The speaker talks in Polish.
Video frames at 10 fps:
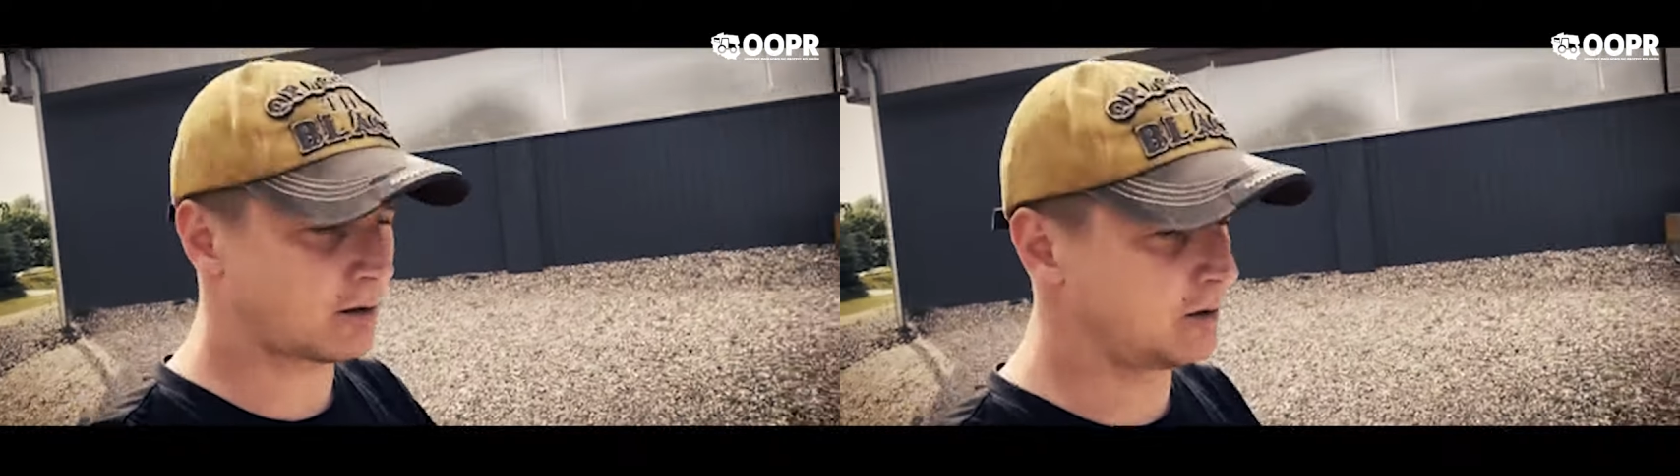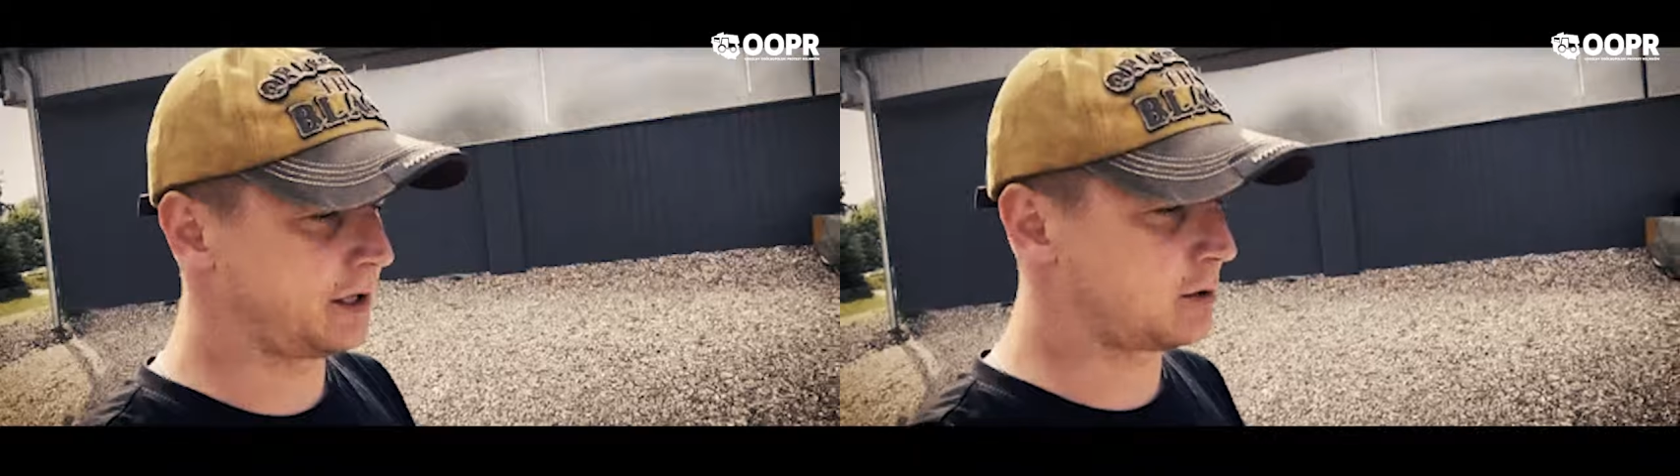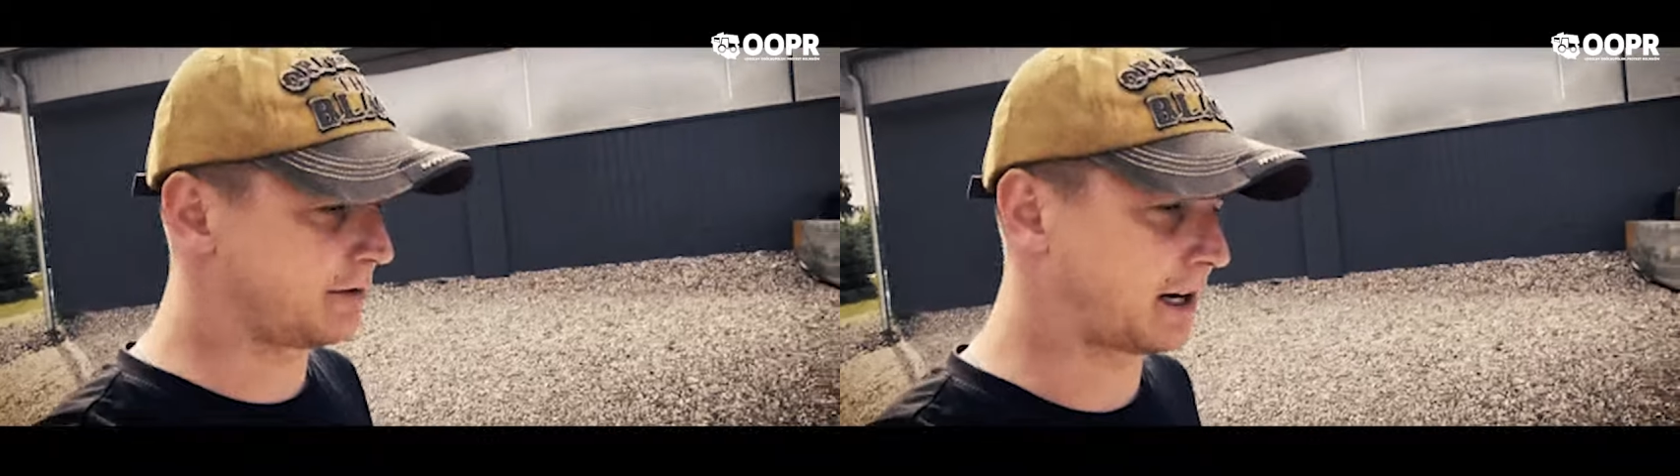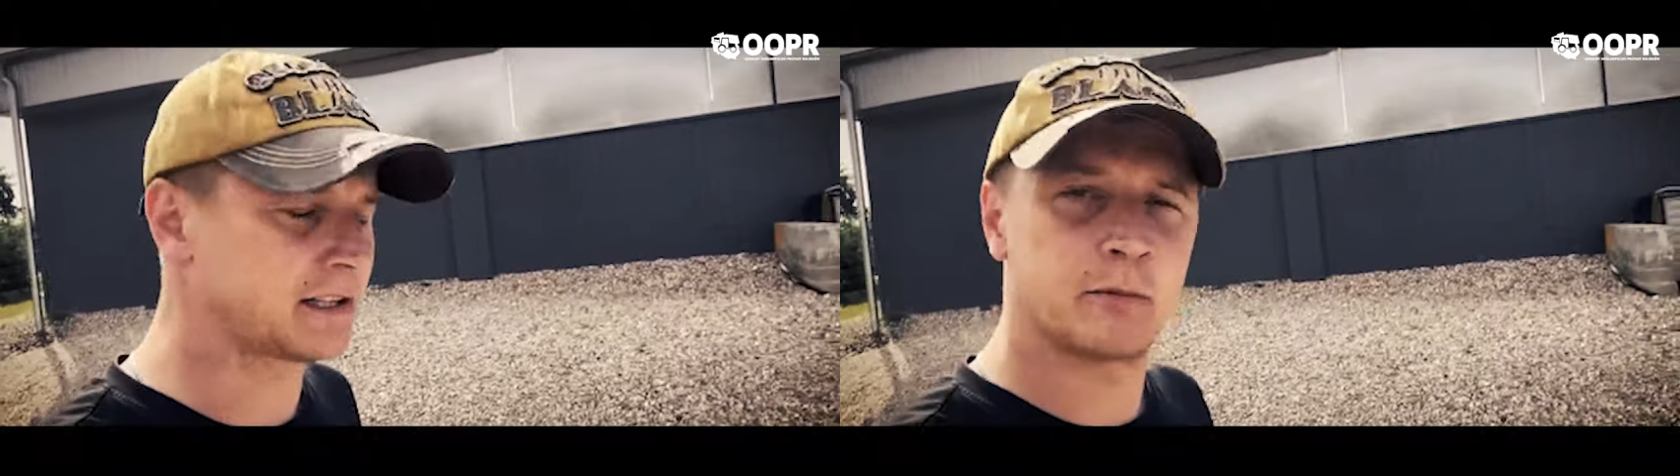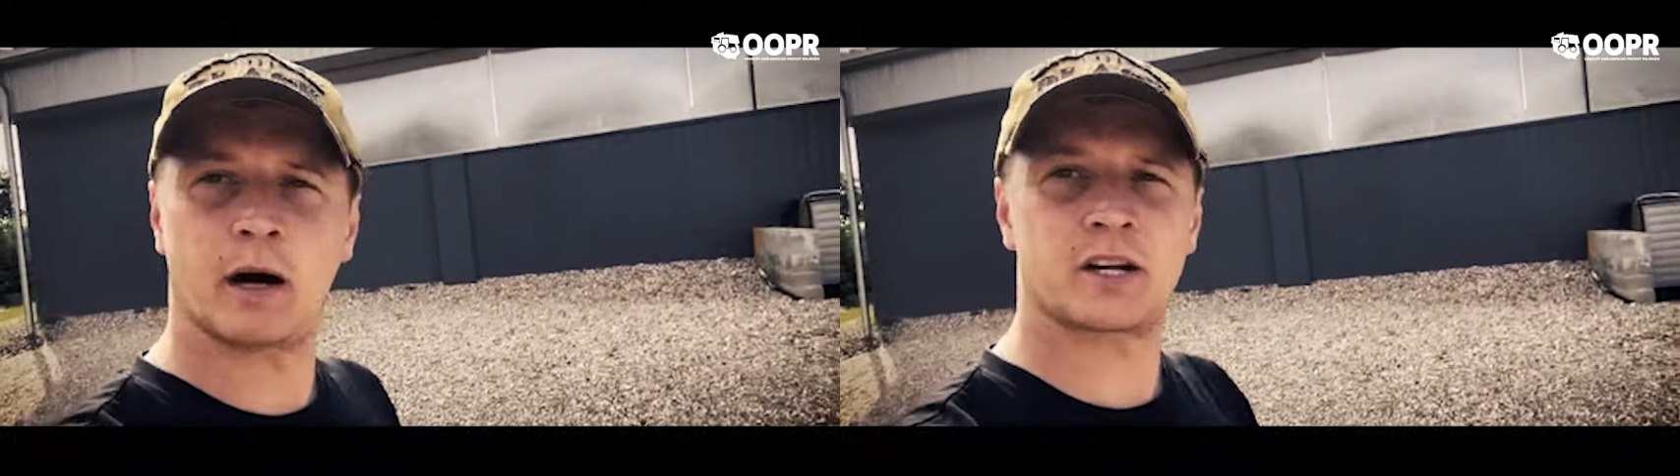rolników
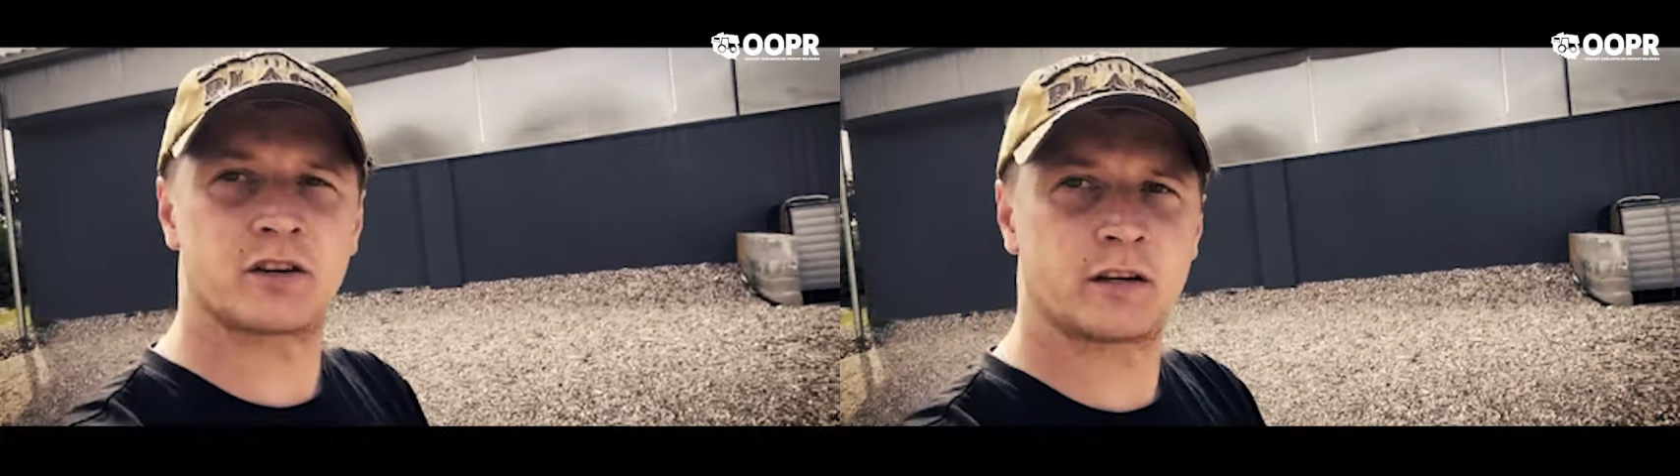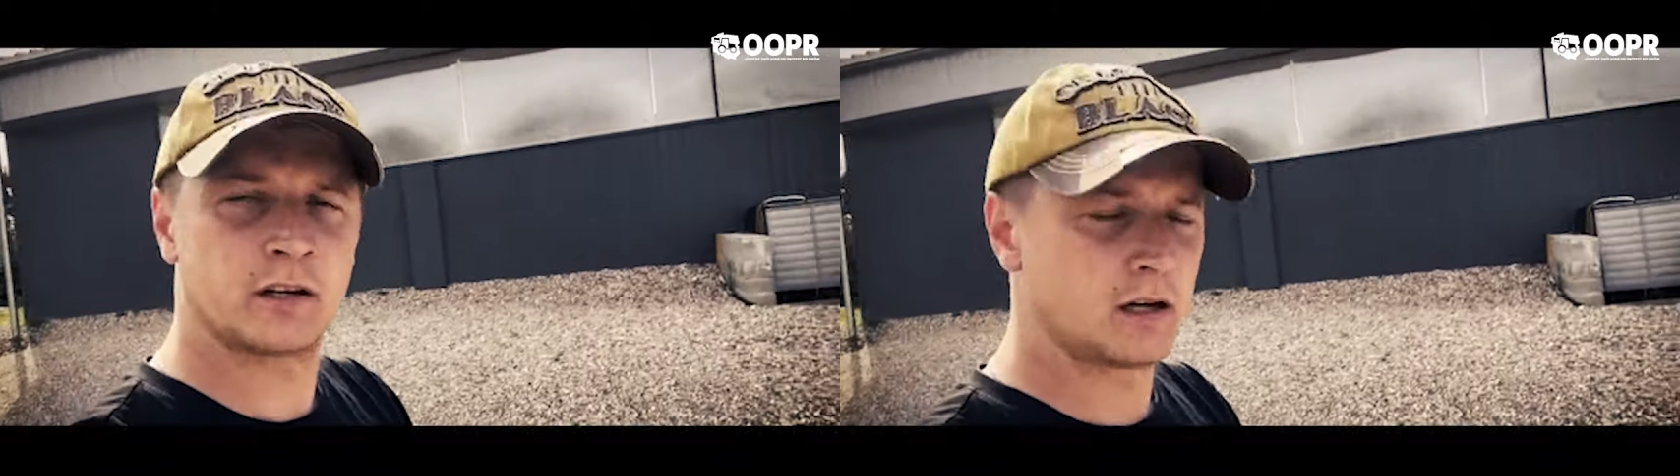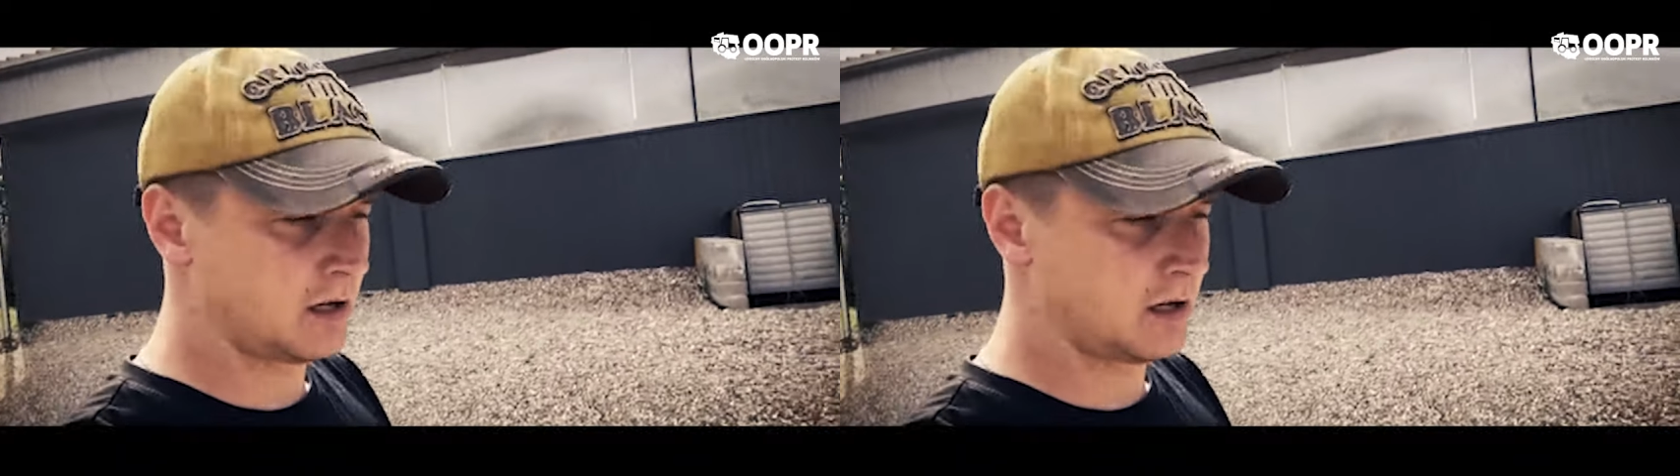jak najbardziej.